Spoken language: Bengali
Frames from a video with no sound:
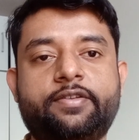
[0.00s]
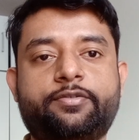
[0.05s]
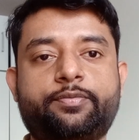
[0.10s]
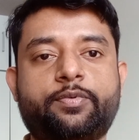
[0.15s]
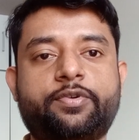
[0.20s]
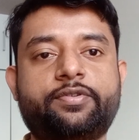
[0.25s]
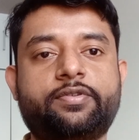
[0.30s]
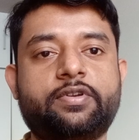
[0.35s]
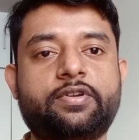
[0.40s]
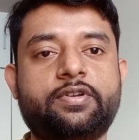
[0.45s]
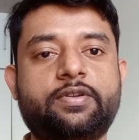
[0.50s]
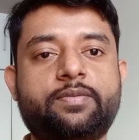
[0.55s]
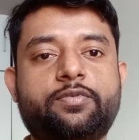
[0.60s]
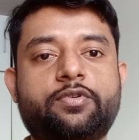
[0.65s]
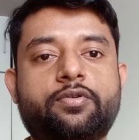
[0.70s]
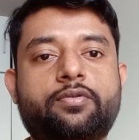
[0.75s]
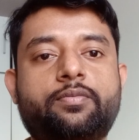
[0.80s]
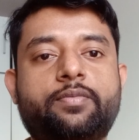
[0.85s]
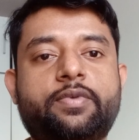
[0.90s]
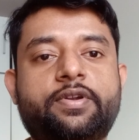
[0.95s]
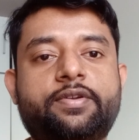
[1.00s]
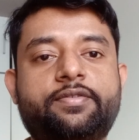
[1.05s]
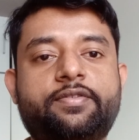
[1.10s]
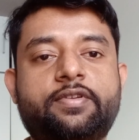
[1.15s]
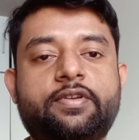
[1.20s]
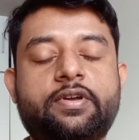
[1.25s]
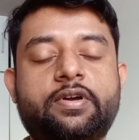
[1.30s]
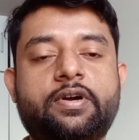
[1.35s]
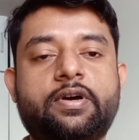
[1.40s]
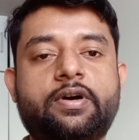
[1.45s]
স্পন্সরশিপ ডকুমেন্টস
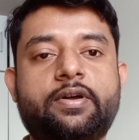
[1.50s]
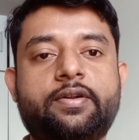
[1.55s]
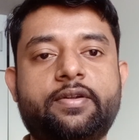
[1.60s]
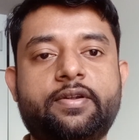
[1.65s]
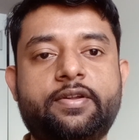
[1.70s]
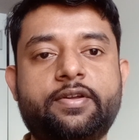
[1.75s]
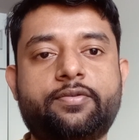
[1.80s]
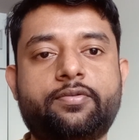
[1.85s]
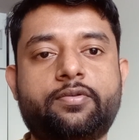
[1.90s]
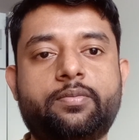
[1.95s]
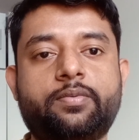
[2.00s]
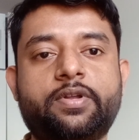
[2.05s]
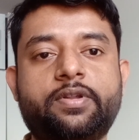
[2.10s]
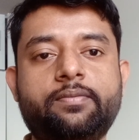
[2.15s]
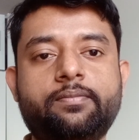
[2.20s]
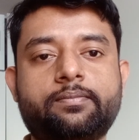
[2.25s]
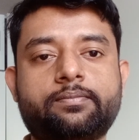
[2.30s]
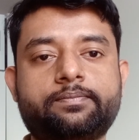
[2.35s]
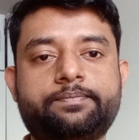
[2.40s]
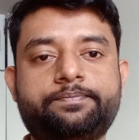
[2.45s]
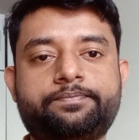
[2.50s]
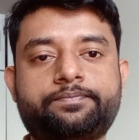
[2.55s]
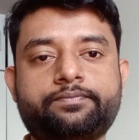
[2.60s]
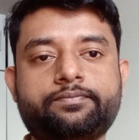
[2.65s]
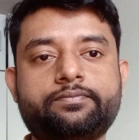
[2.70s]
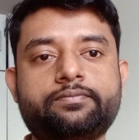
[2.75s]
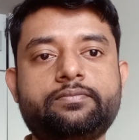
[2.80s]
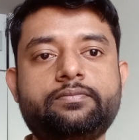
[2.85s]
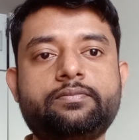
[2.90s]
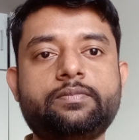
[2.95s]
রেডি করবেন
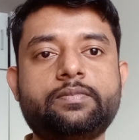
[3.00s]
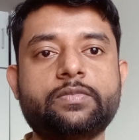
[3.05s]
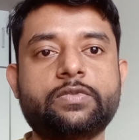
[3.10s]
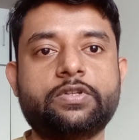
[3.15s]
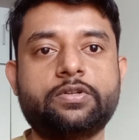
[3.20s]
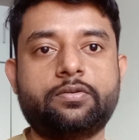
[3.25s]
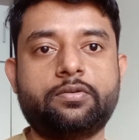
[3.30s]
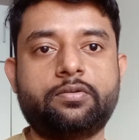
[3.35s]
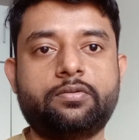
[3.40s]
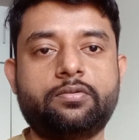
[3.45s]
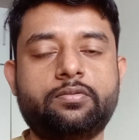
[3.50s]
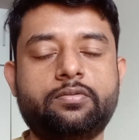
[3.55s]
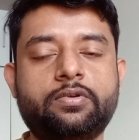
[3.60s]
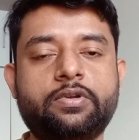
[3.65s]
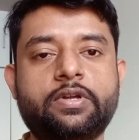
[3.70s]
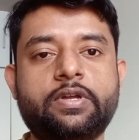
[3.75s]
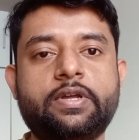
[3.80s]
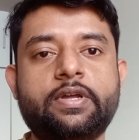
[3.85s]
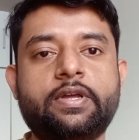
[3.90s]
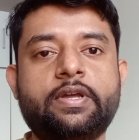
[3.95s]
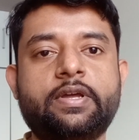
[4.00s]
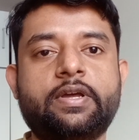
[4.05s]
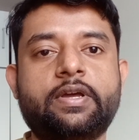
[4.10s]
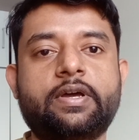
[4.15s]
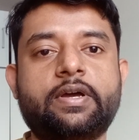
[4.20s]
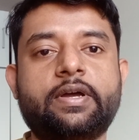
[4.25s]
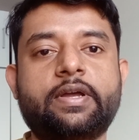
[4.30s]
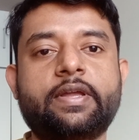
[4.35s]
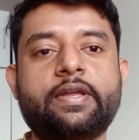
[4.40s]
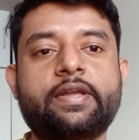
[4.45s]
তো
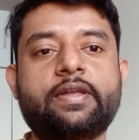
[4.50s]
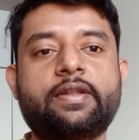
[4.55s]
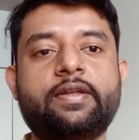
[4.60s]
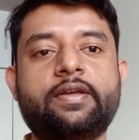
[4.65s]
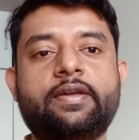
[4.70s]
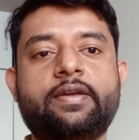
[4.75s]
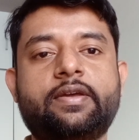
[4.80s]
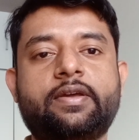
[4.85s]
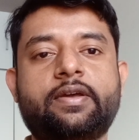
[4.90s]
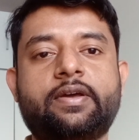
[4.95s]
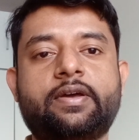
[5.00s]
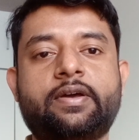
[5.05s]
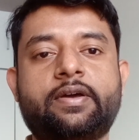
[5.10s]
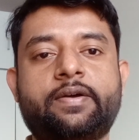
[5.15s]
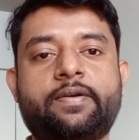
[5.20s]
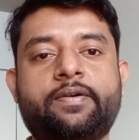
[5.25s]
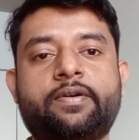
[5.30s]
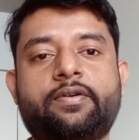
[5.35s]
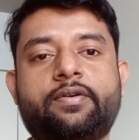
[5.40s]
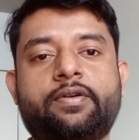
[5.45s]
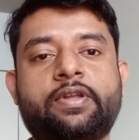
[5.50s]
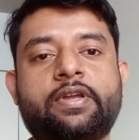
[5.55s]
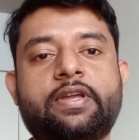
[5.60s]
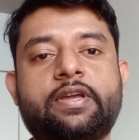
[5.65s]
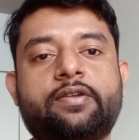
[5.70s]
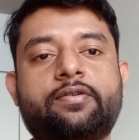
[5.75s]
এখানে অনেকে